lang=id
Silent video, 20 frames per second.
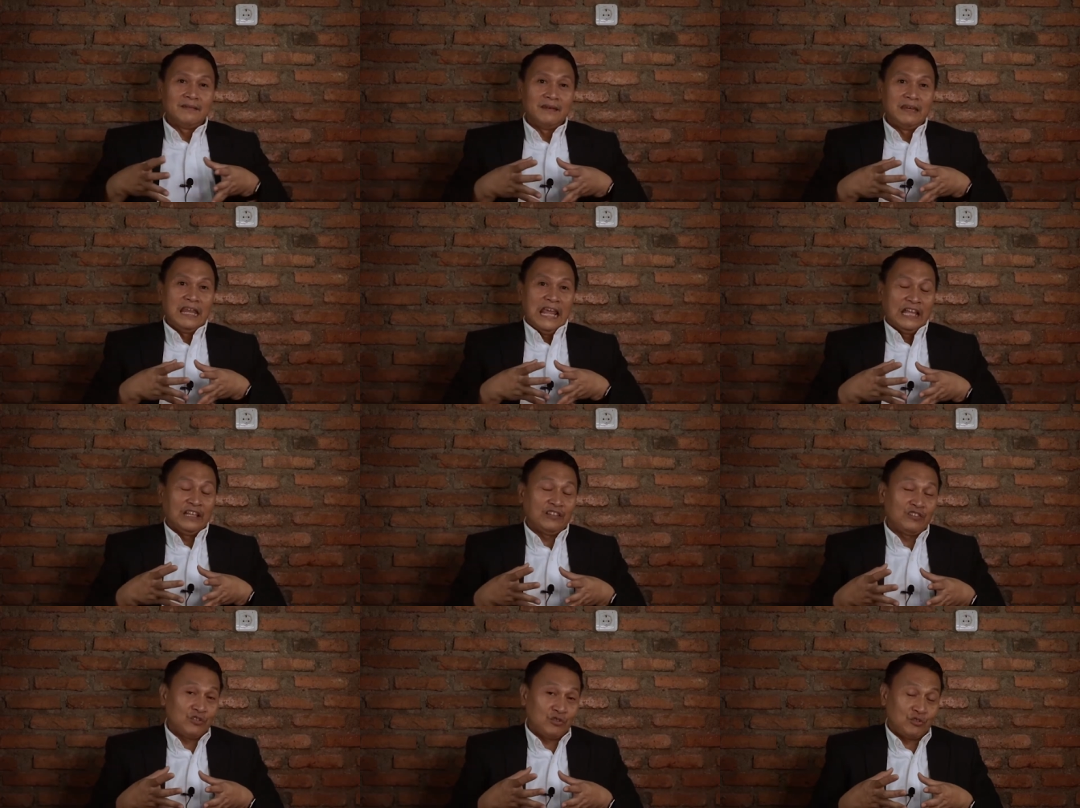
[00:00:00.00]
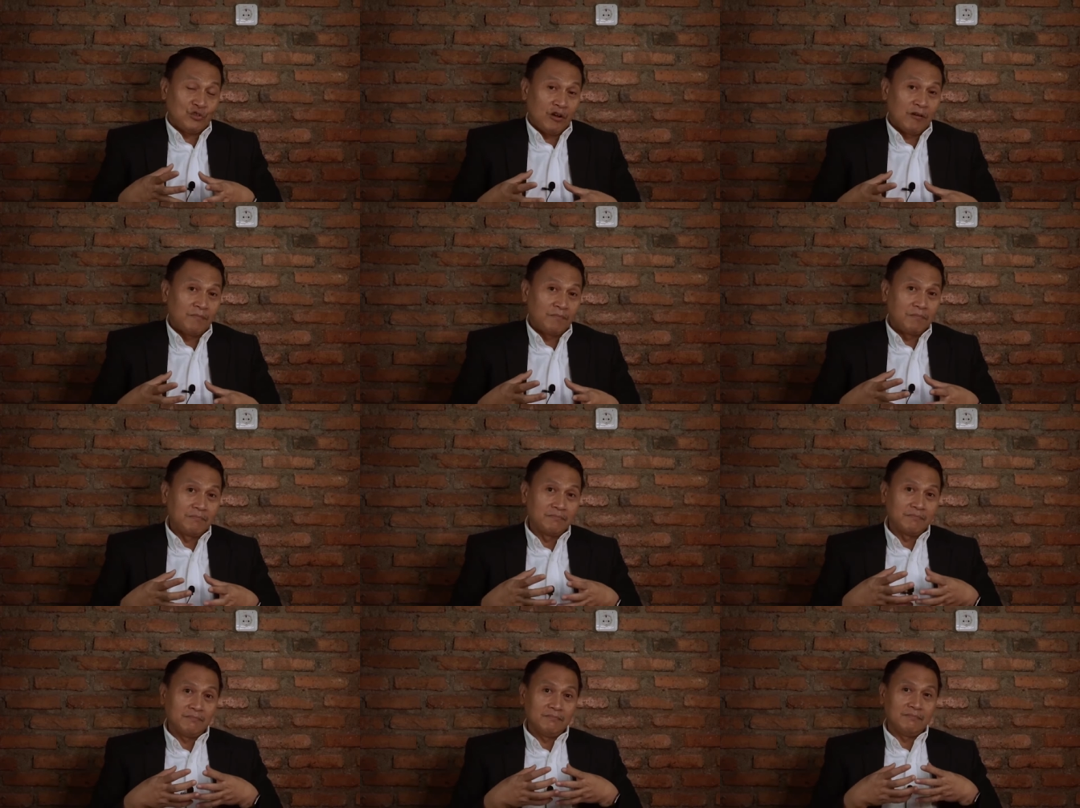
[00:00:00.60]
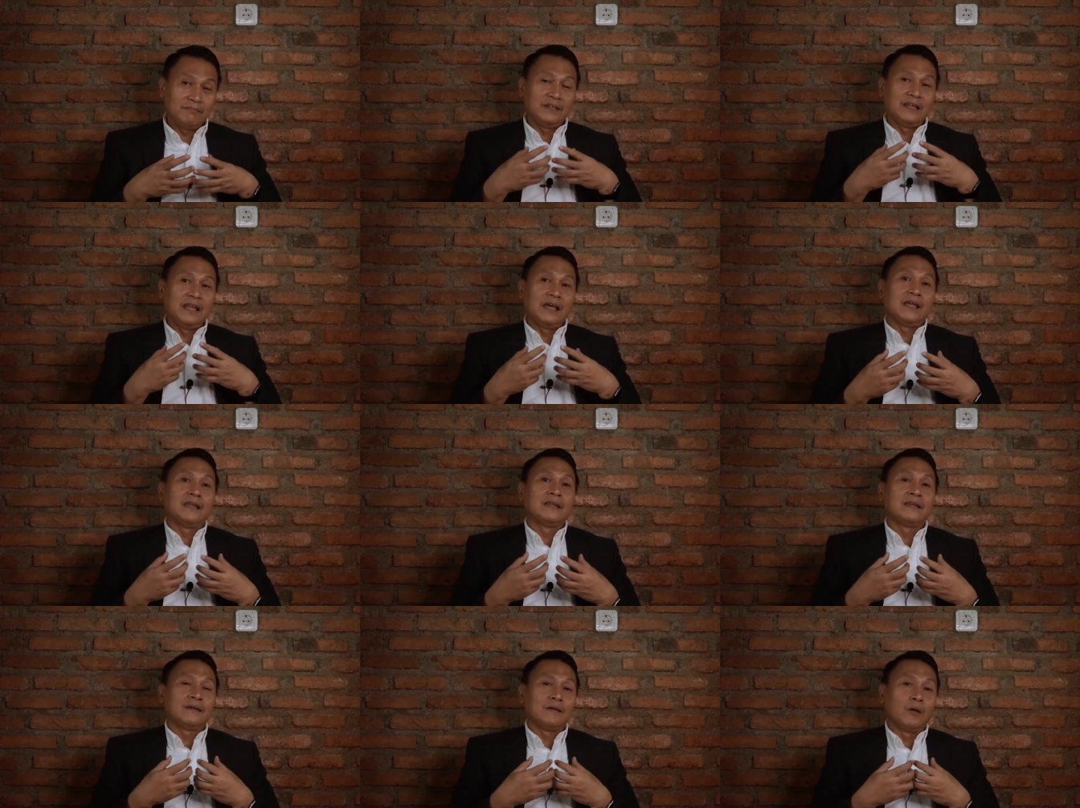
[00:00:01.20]
desktop
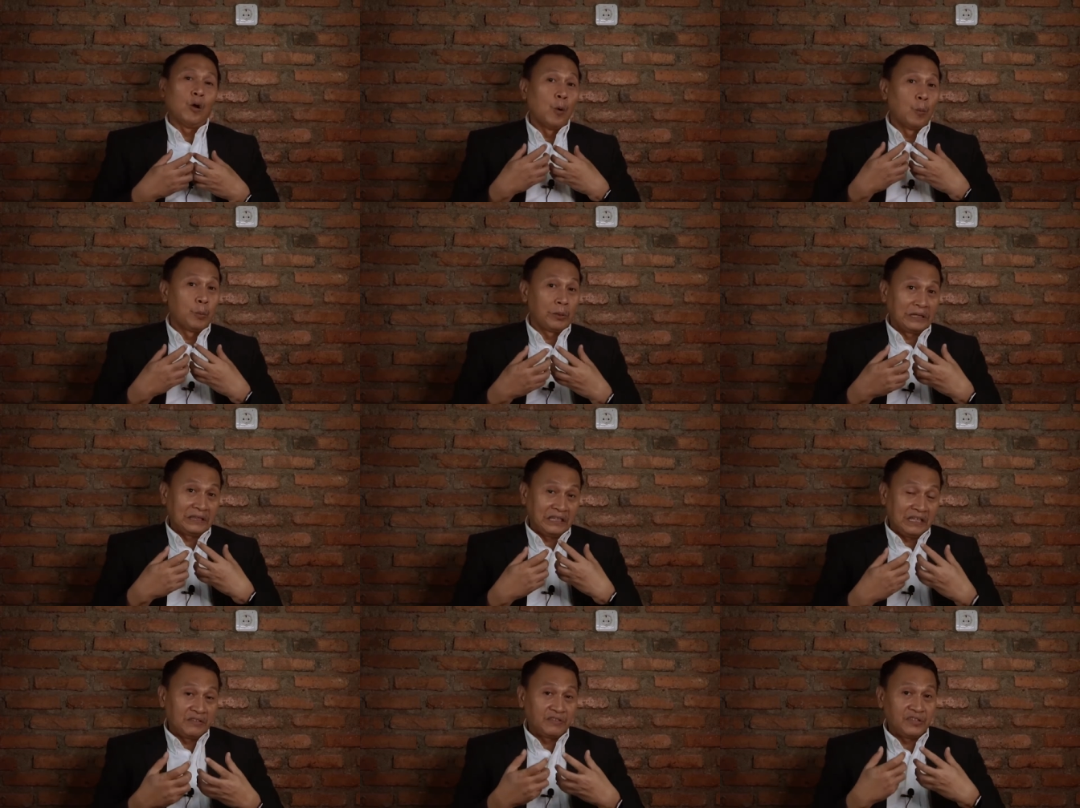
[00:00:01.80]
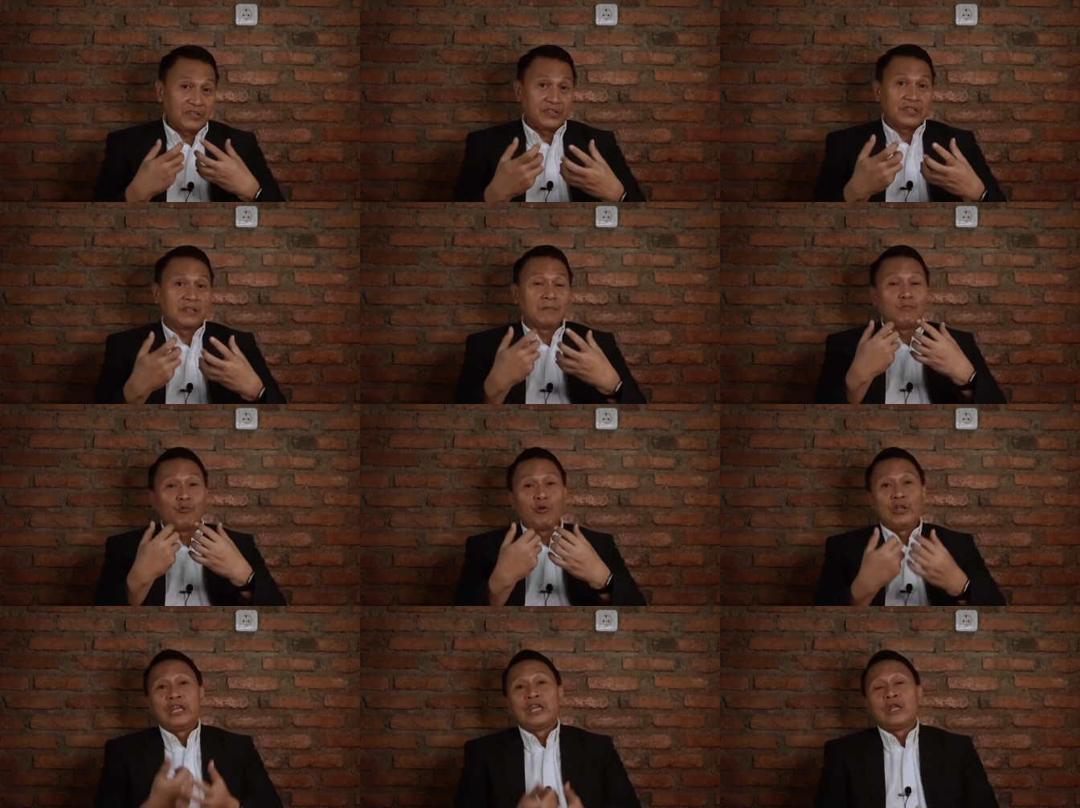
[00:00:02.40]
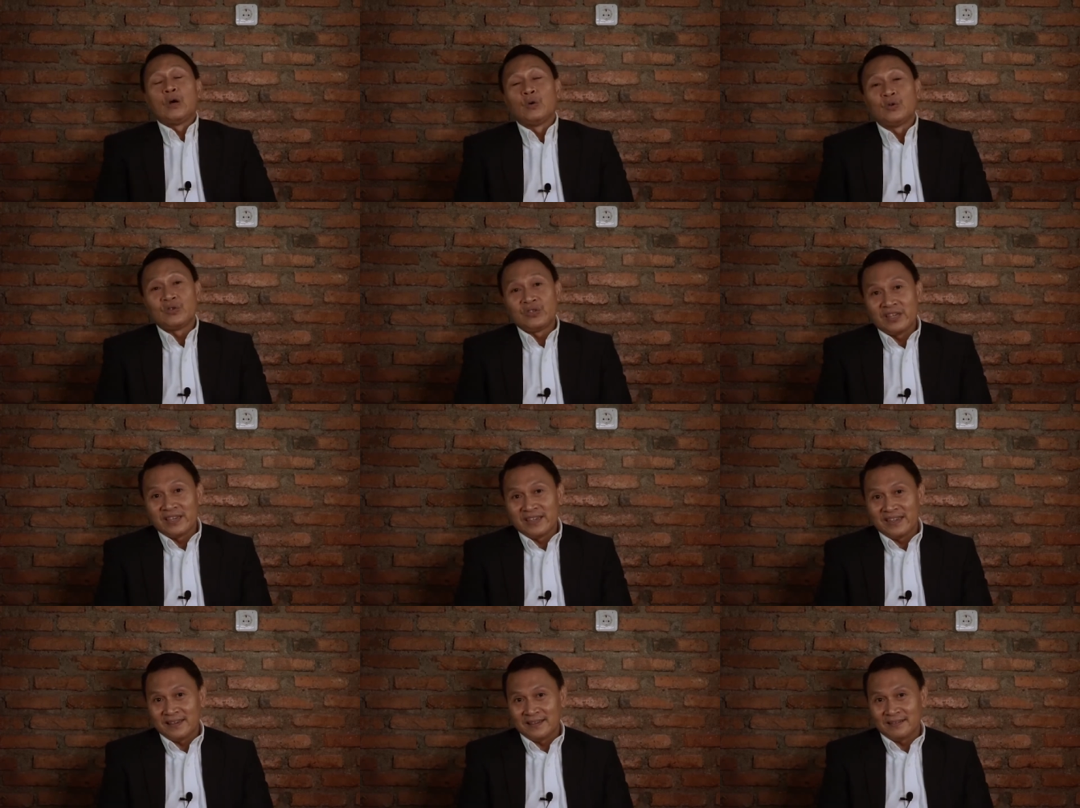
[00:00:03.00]
dan operating system
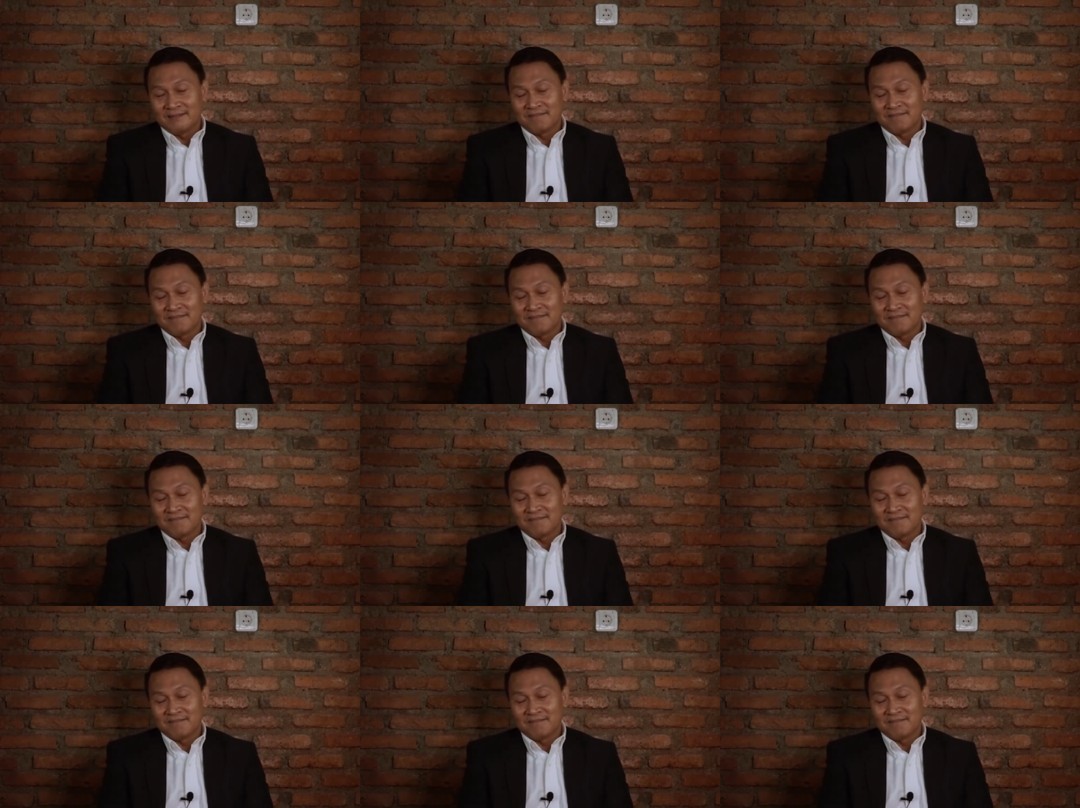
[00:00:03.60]
Windows-nya.